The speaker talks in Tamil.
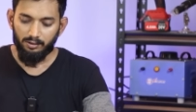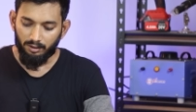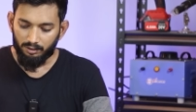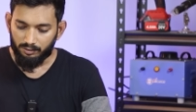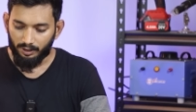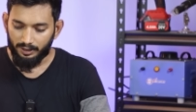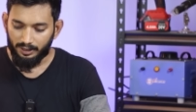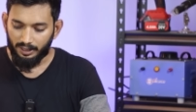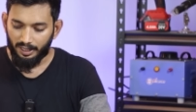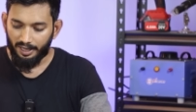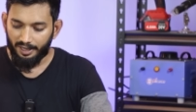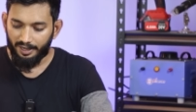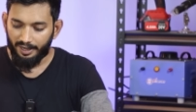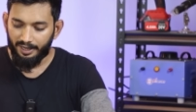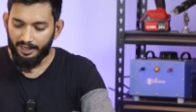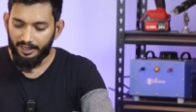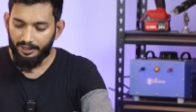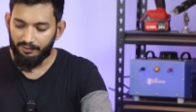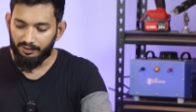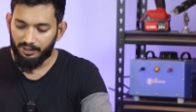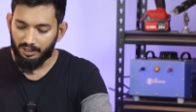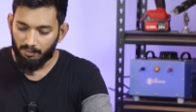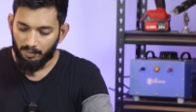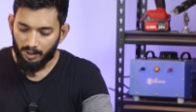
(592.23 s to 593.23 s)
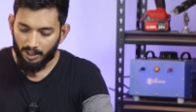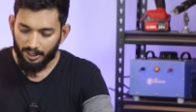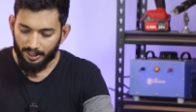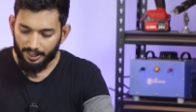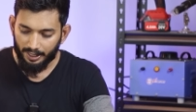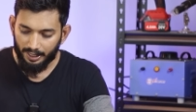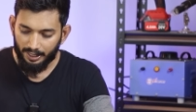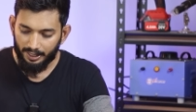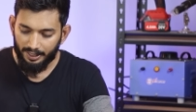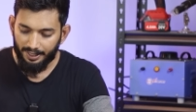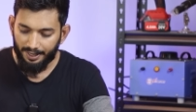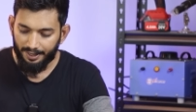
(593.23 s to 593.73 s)
ஸோ இதில் ரெண்டு விதமான
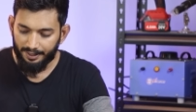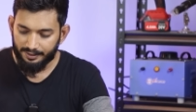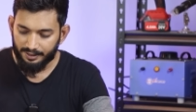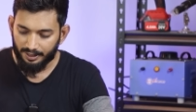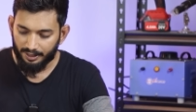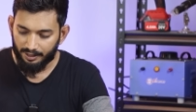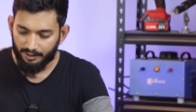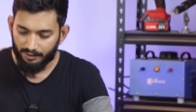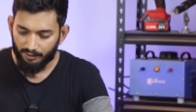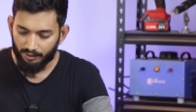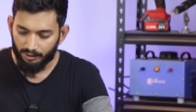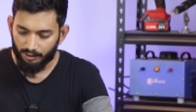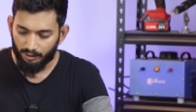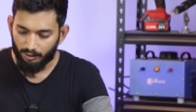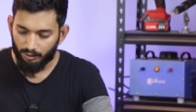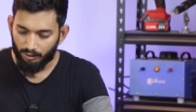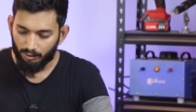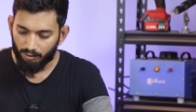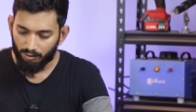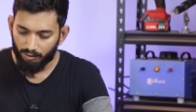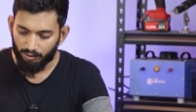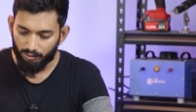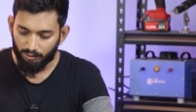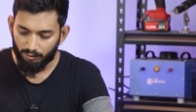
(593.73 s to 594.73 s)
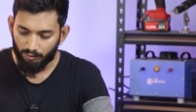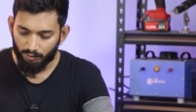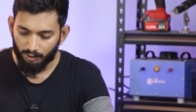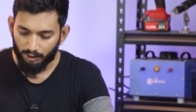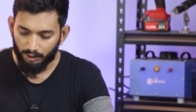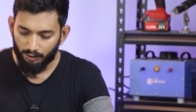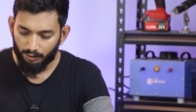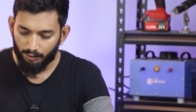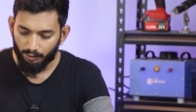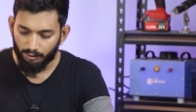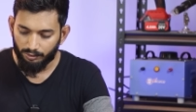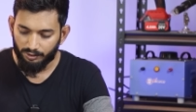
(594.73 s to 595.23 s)
எல்இடி செட்டு e வந்து இருக்கும்
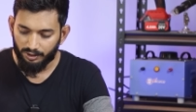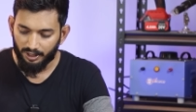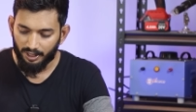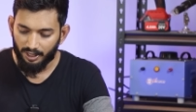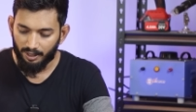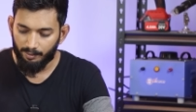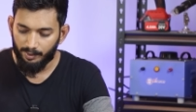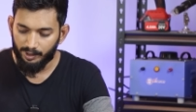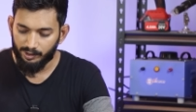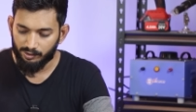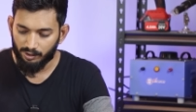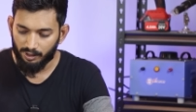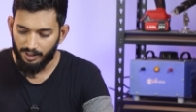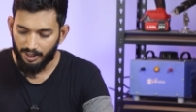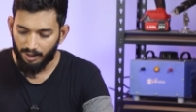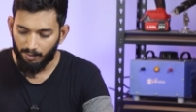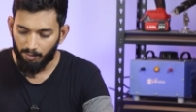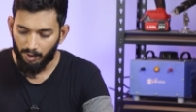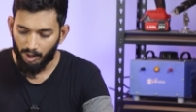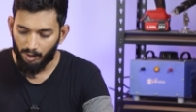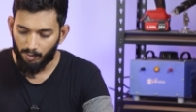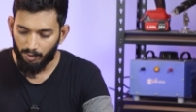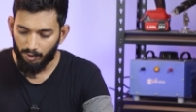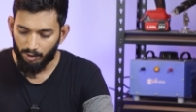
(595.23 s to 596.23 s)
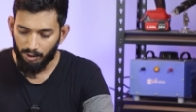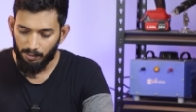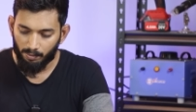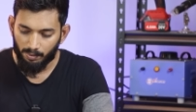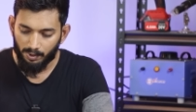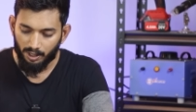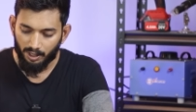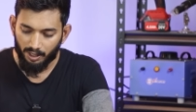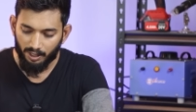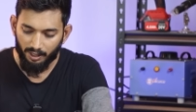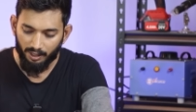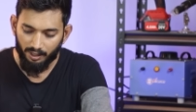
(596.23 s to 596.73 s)
ஒன் டூ த்ரீ அப்படின்னு சொல்லி நம்பர்
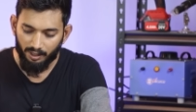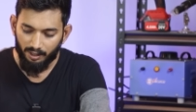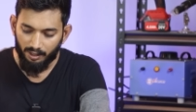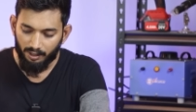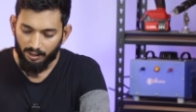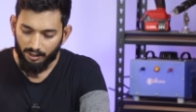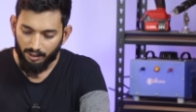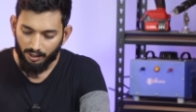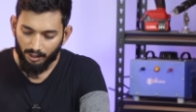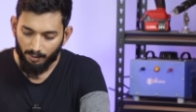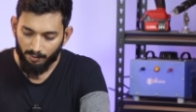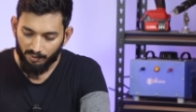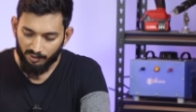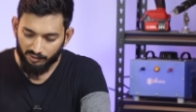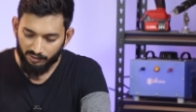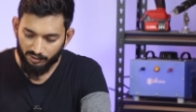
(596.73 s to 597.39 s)
போட்டிருப்பாங்க நம்ம